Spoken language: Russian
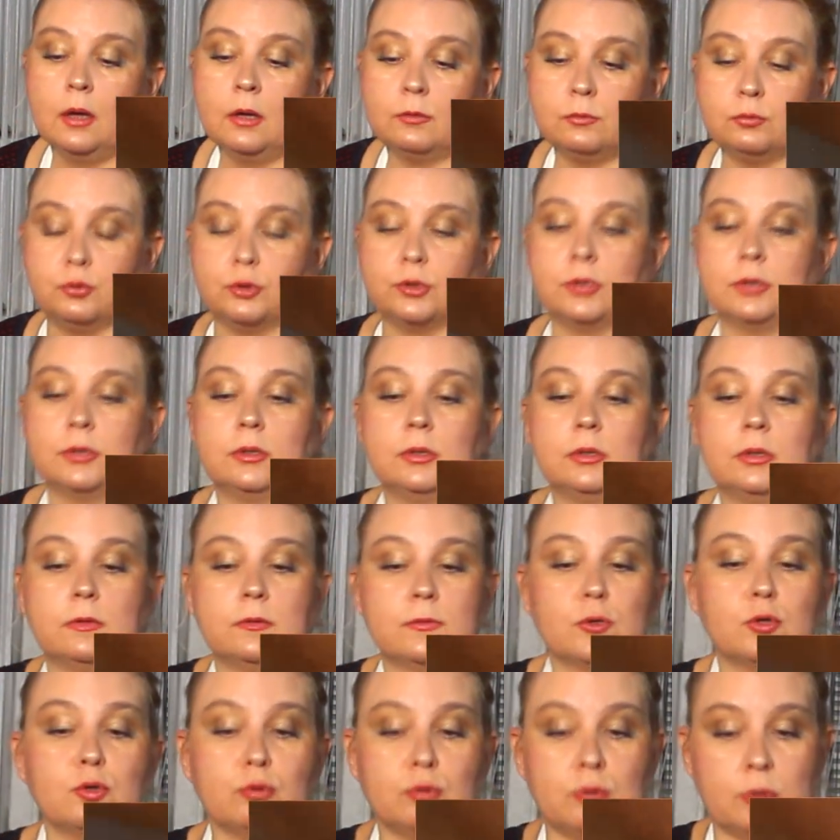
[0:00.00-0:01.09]
Вот.
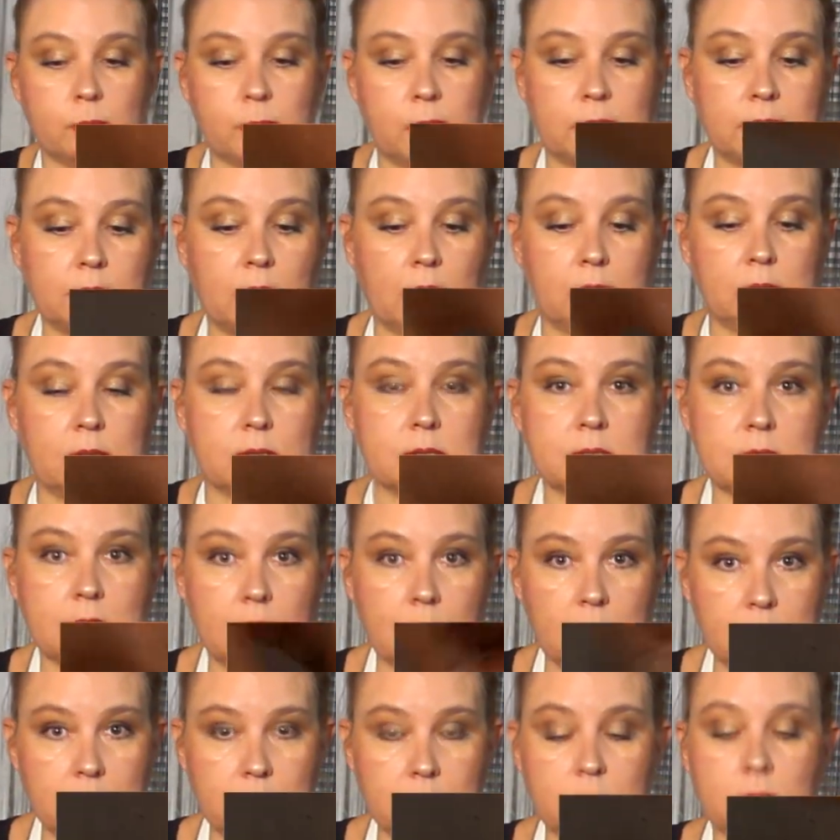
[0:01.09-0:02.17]
Все намотала
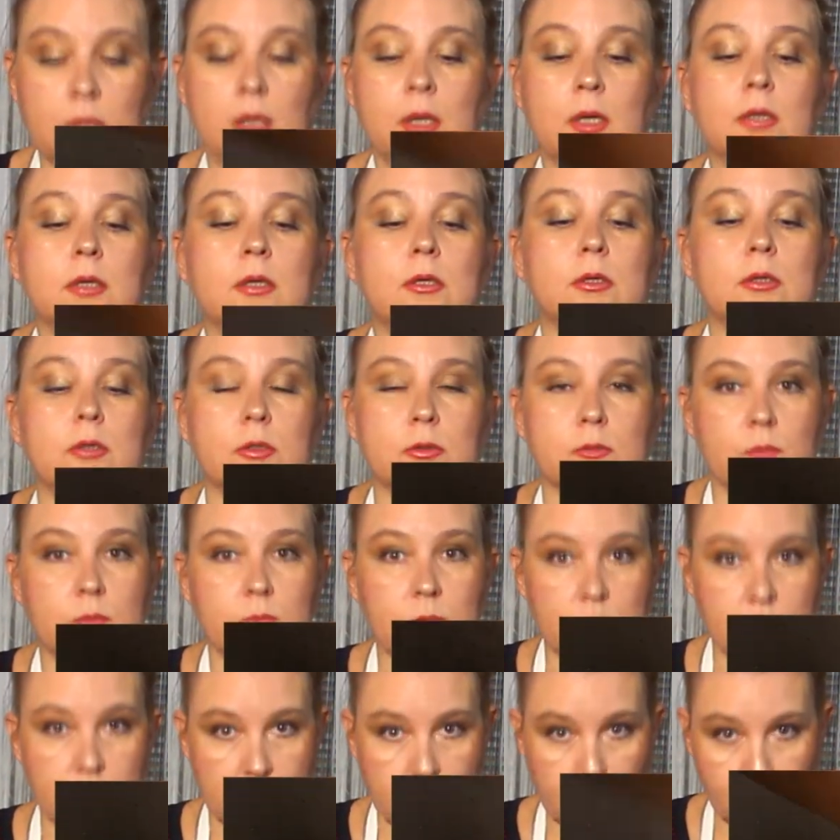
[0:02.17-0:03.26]
салом, э,
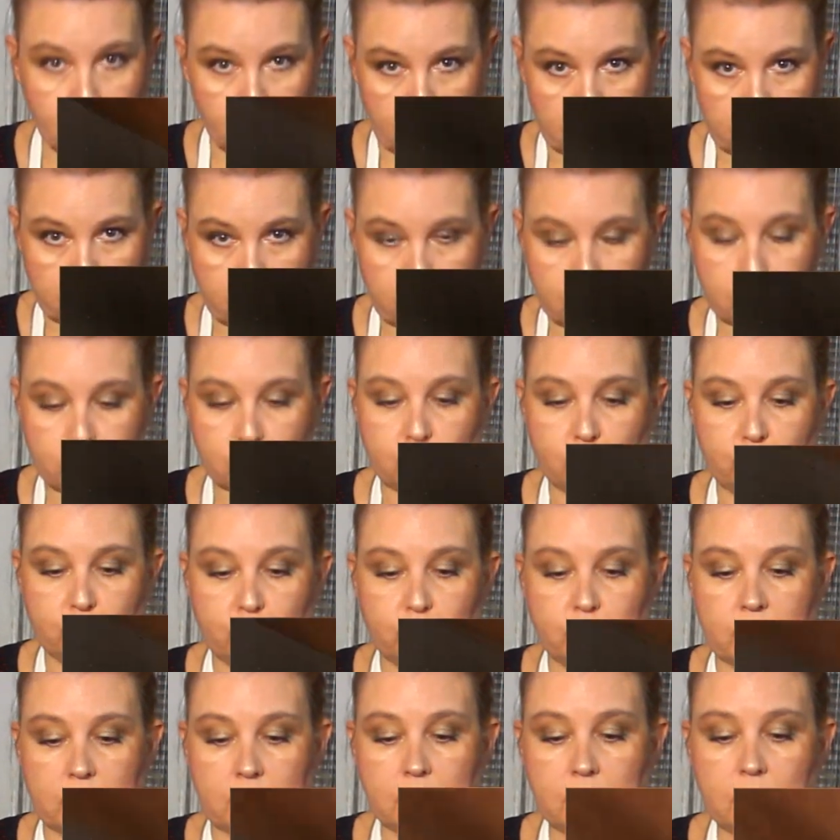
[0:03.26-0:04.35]
соль лишнюю
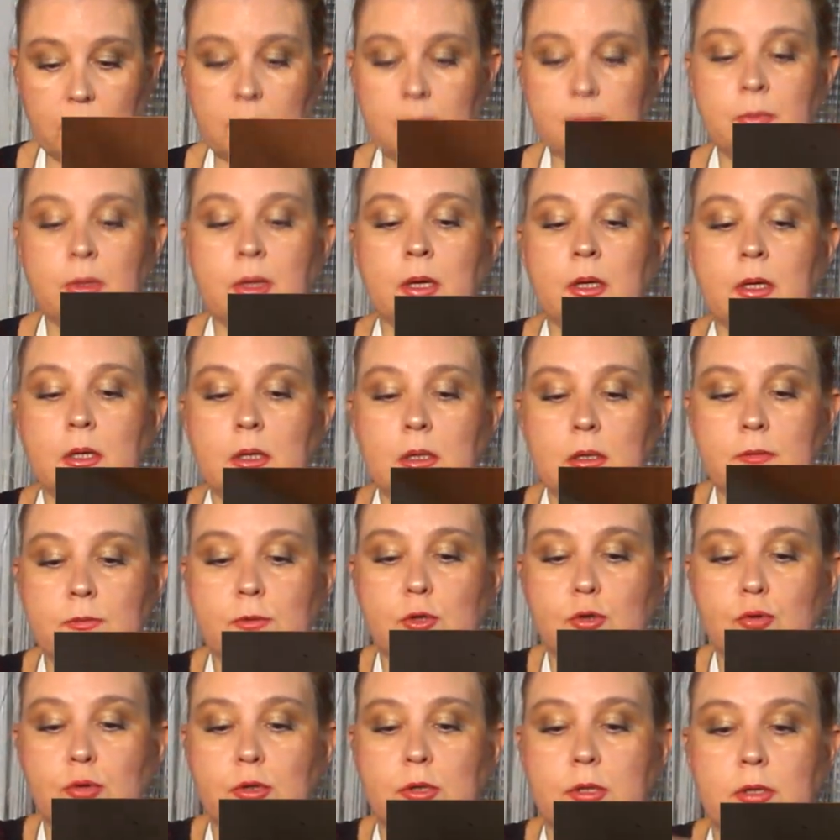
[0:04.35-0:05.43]
убрала – и
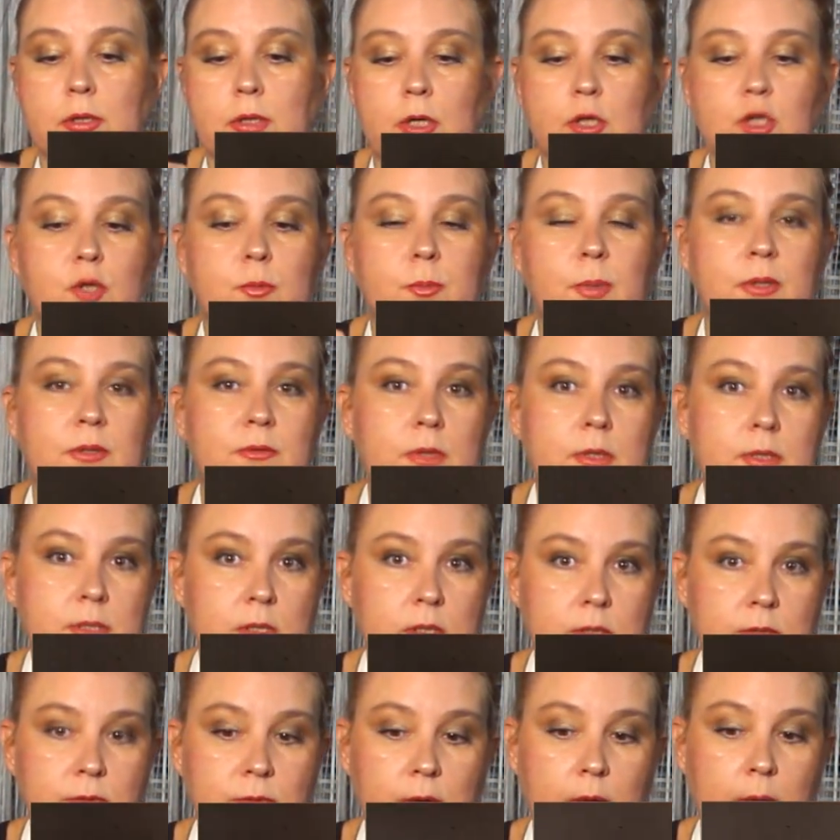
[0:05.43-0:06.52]
все это также
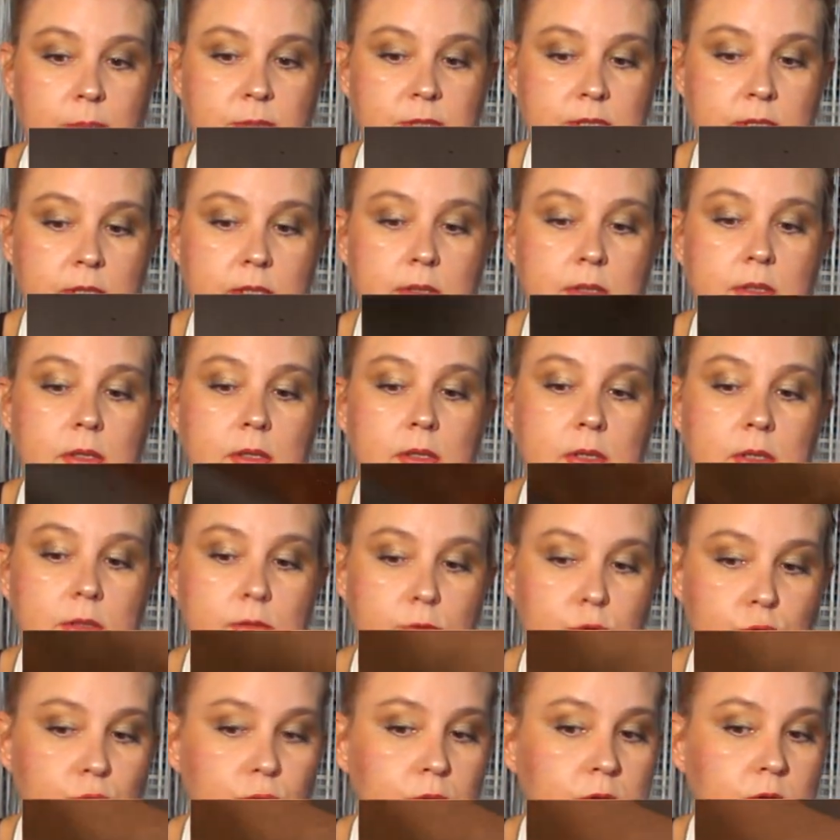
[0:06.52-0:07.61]
подвесили в коптильне, и
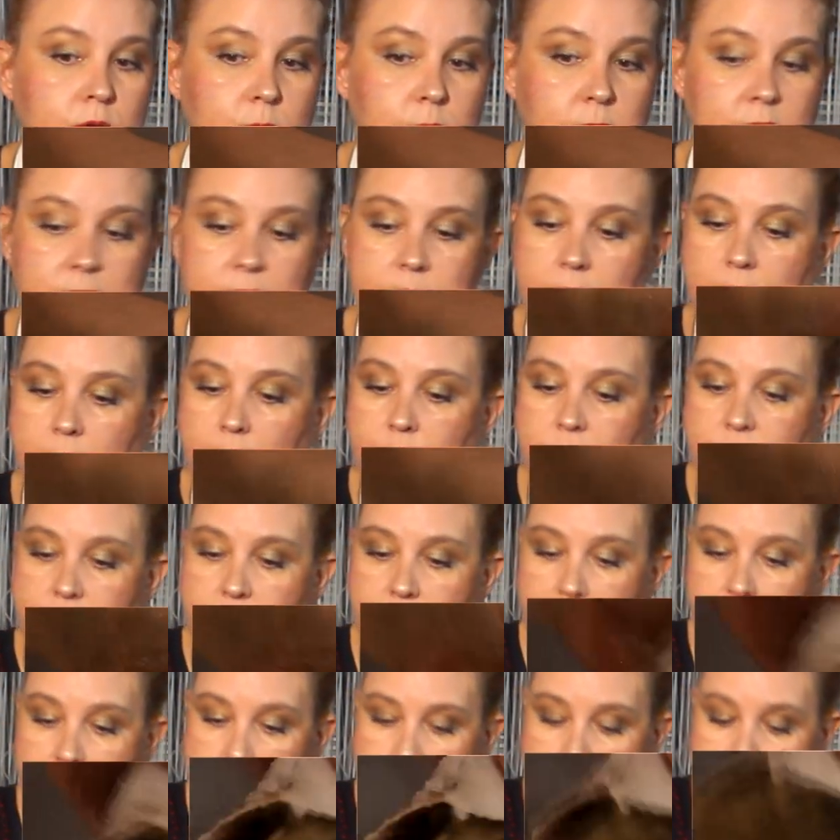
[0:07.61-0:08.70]
все это вместе
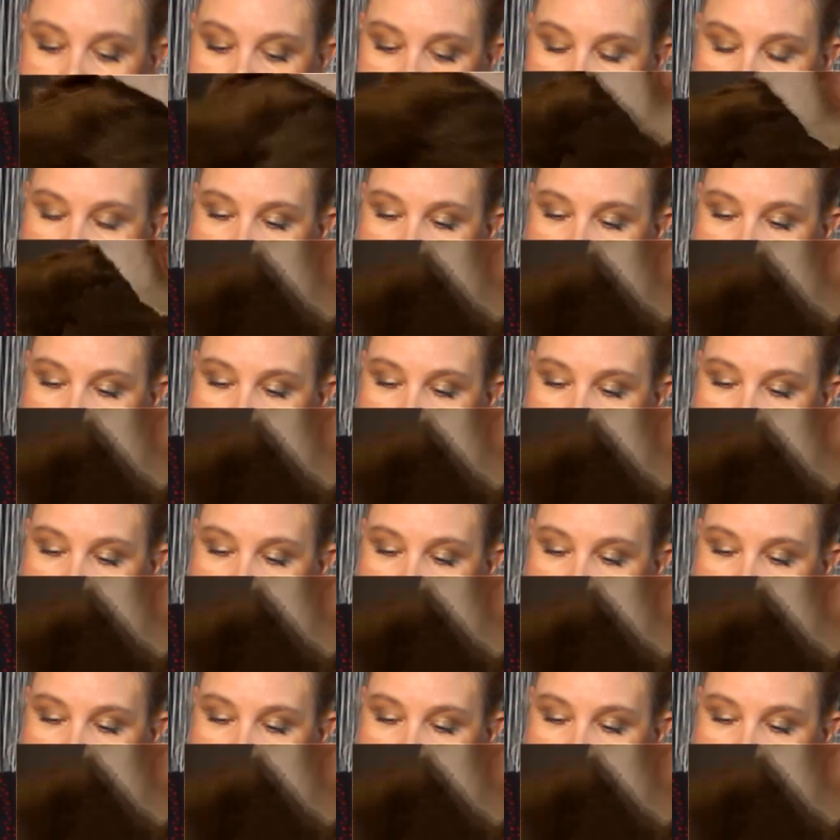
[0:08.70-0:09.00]
коптилось.